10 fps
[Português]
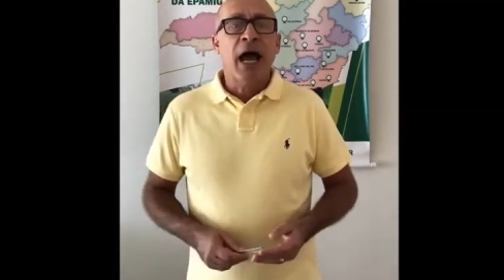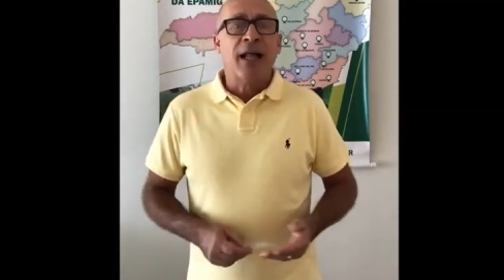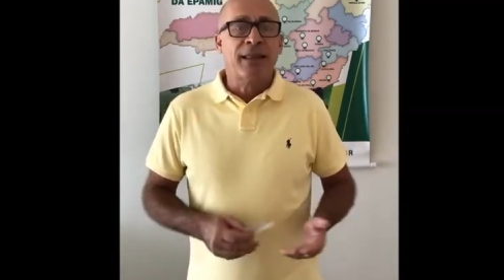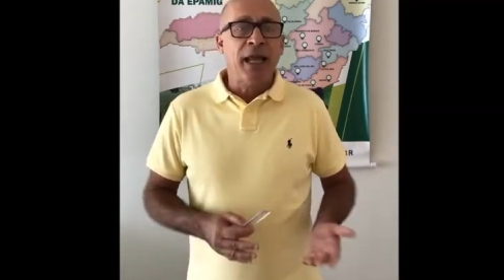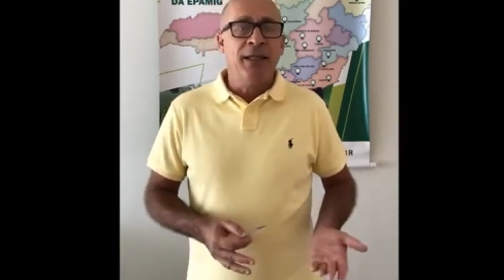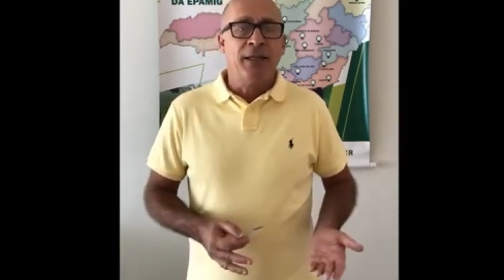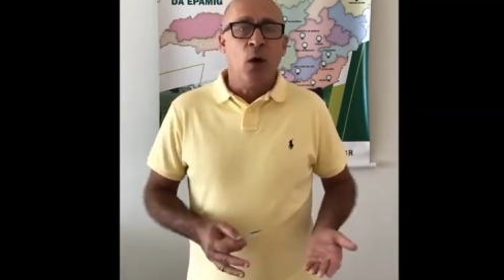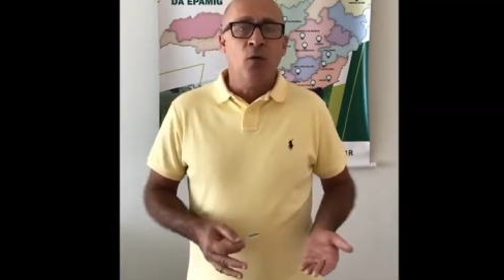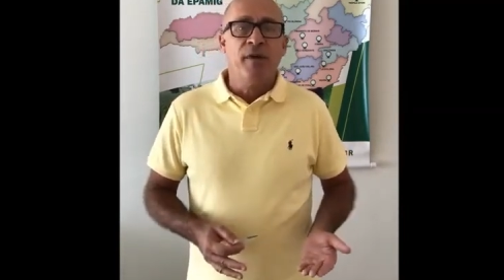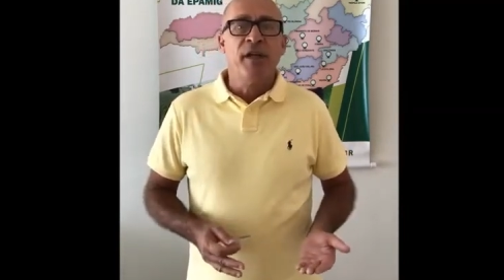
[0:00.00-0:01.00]
Até
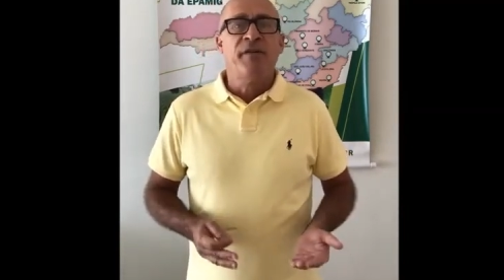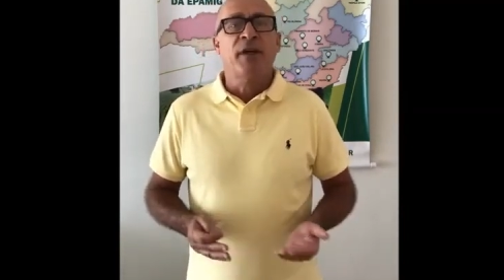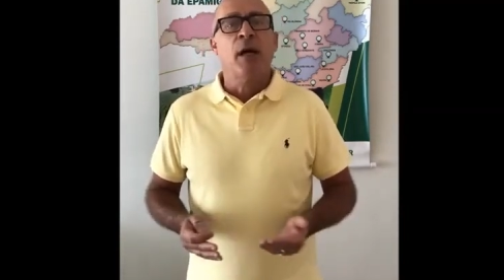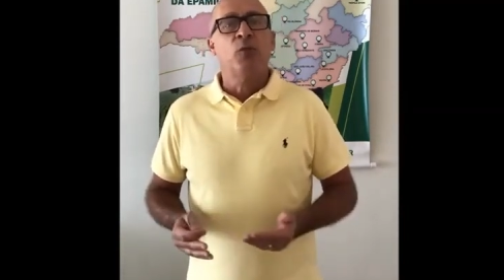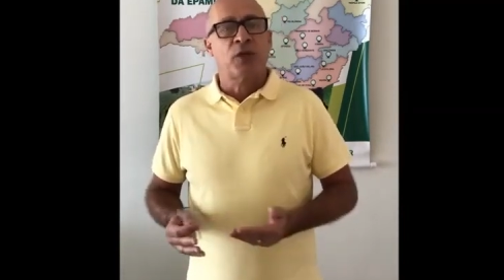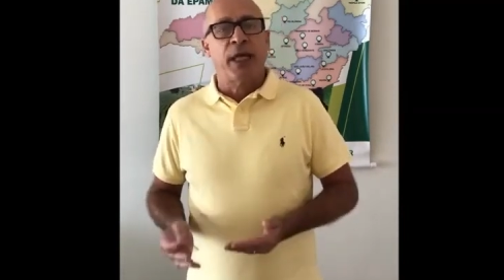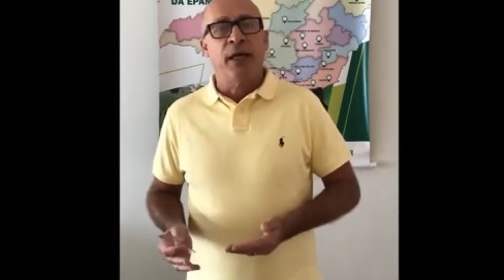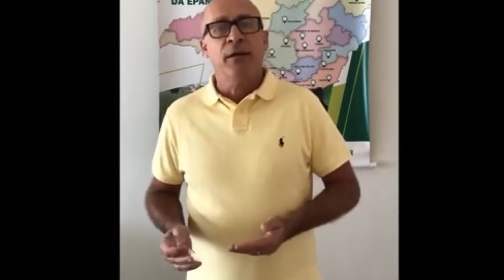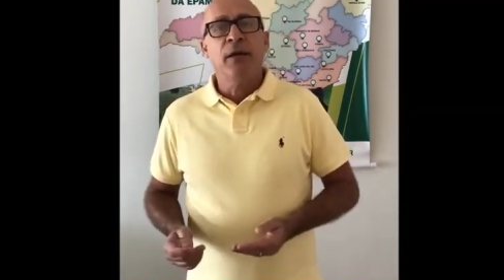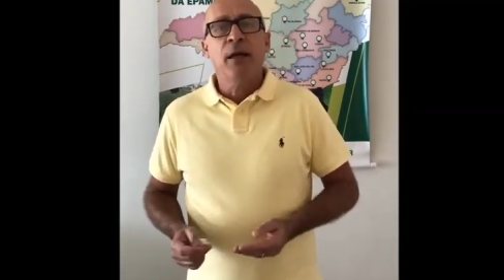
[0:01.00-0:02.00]
então, verificamos que,